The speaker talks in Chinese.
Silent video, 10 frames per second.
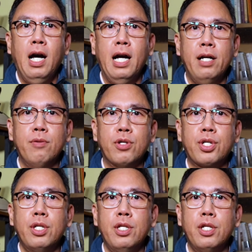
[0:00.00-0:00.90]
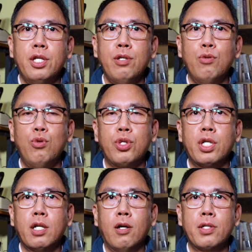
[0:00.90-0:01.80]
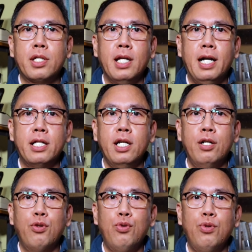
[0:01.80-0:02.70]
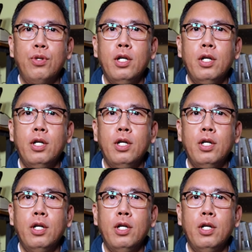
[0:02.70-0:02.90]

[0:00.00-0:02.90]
嗨，我是医务社工师安德鲁。